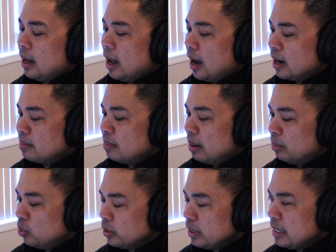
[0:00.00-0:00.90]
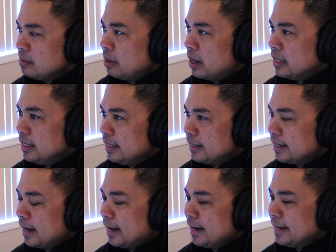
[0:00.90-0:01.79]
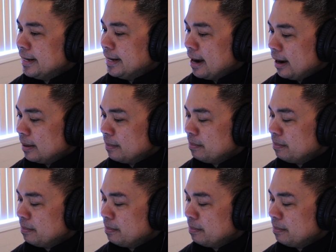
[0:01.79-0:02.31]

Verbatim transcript: Ang mabuting balita ng